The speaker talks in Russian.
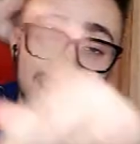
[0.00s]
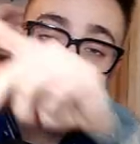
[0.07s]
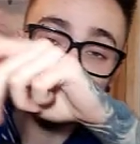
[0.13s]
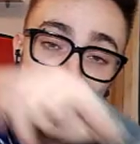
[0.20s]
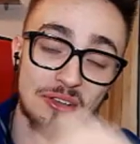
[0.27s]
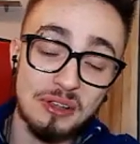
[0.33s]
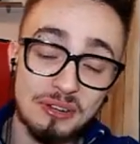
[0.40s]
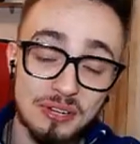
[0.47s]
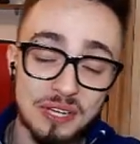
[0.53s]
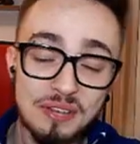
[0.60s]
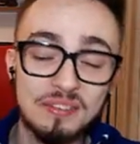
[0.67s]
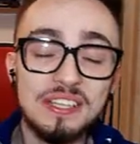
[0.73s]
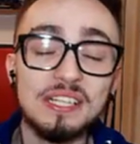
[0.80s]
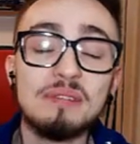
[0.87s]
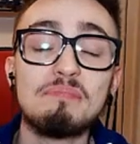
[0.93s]
Если ее еще
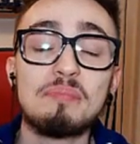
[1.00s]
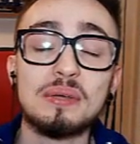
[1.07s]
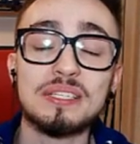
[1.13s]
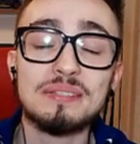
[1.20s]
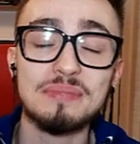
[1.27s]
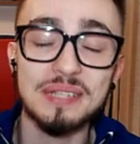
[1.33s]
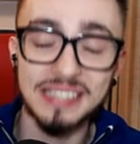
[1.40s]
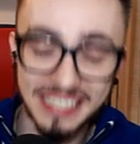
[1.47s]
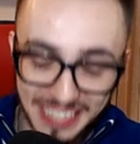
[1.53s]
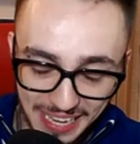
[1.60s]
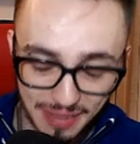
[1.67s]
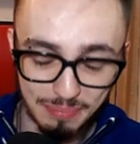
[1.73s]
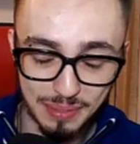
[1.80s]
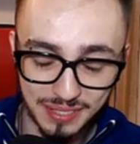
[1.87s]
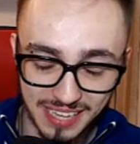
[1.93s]
не видел,
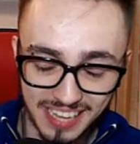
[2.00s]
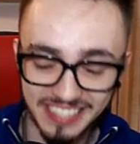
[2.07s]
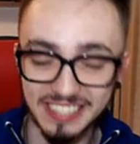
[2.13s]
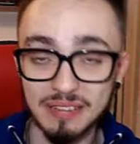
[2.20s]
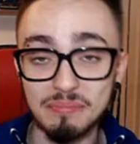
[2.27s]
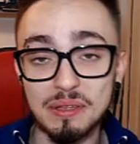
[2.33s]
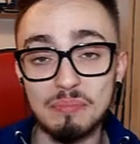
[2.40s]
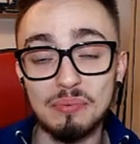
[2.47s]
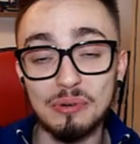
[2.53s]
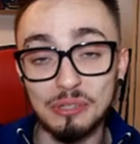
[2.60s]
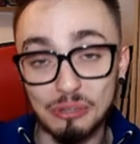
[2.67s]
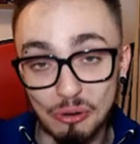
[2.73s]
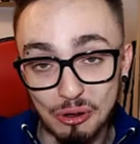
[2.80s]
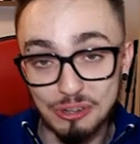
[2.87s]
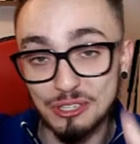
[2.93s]
посмотри, обязательно мне
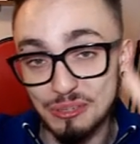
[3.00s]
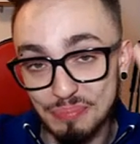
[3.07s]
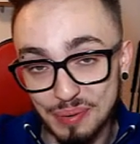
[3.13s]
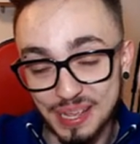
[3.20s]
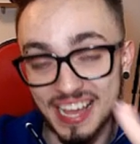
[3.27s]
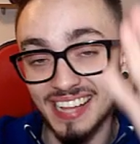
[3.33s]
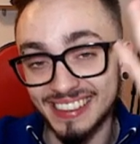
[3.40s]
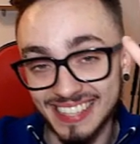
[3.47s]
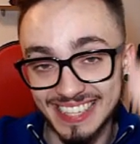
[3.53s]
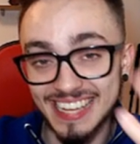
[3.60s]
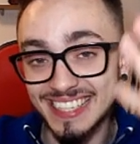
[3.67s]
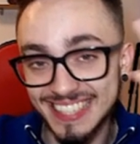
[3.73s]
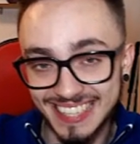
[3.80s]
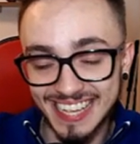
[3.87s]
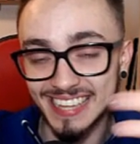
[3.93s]
будет очень приятно,
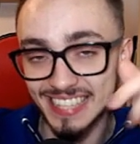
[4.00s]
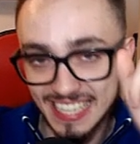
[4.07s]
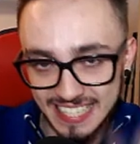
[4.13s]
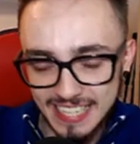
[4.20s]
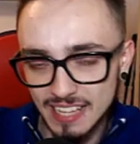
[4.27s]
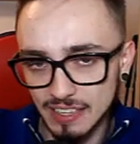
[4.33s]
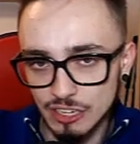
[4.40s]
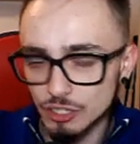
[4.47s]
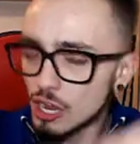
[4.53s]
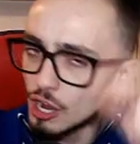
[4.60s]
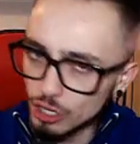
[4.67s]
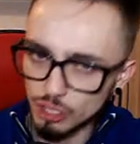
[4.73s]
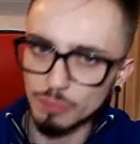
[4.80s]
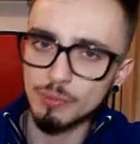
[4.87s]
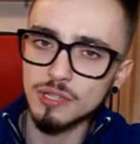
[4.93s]
если ты это сделаешь.
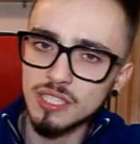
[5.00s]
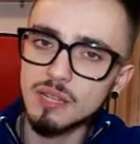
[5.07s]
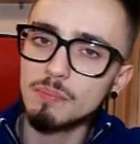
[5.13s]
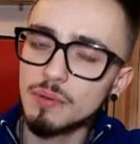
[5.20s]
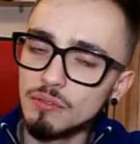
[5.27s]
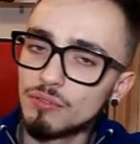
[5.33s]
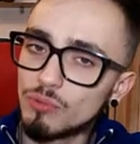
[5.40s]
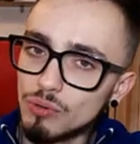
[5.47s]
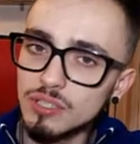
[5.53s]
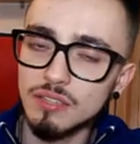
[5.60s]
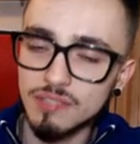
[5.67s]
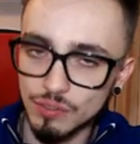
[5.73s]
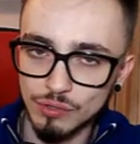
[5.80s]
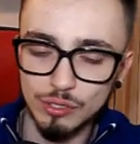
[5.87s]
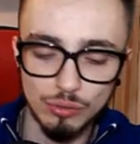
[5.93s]
Что просто был в
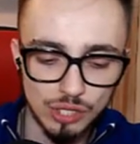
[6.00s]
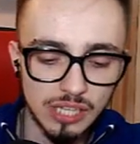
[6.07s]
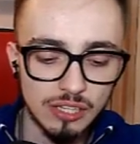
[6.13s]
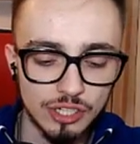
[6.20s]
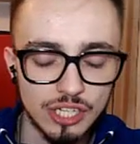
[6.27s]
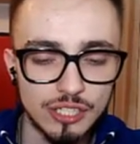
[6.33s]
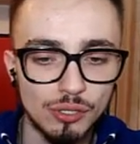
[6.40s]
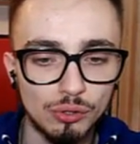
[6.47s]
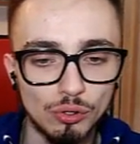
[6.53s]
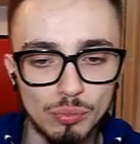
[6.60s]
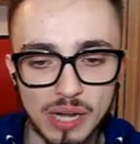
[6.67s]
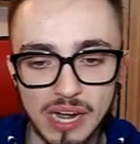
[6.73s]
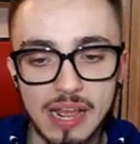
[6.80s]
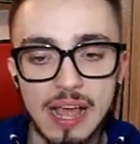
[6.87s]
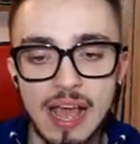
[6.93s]
курсе всего сюжета жизни
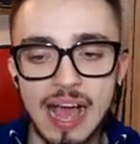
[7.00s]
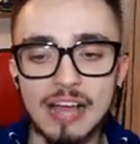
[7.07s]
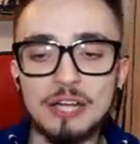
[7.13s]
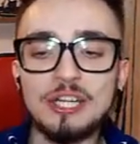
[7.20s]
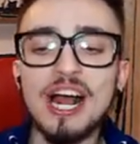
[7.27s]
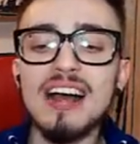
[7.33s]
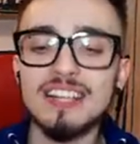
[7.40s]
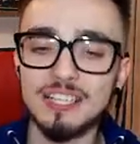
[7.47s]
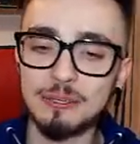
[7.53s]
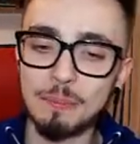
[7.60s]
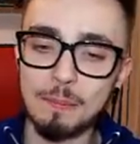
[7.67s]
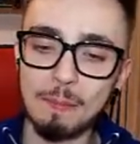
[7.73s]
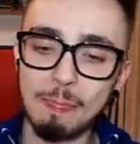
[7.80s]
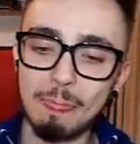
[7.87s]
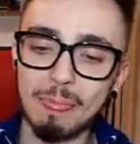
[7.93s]
ютубера. А сейчас...
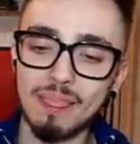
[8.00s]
